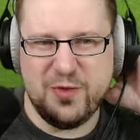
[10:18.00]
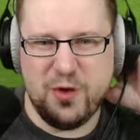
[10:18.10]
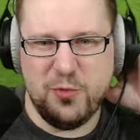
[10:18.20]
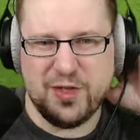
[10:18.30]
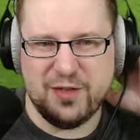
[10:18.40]

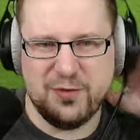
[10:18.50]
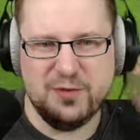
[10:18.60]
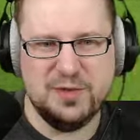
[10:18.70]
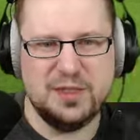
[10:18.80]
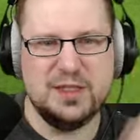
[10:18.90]
énormes
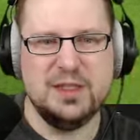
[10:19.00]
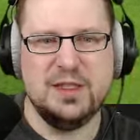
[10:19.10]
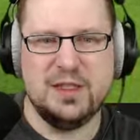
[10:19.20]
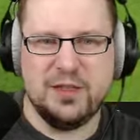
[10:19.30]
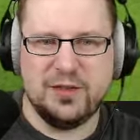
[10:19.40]
occasions.
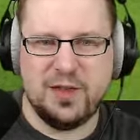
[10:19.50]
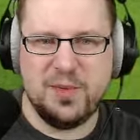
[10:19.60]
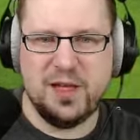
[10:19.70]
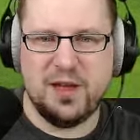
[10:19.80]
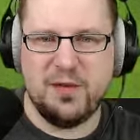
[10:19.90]
Ce serait
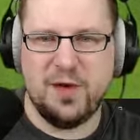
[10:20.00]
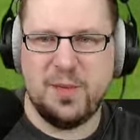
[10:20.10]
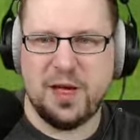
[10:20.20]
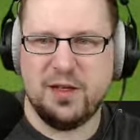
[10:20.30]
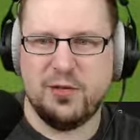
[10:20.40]
bien d'arriver à
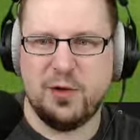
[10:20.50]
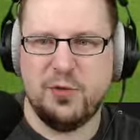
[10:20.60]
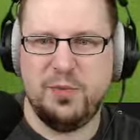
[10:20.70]
marquer sur un coup de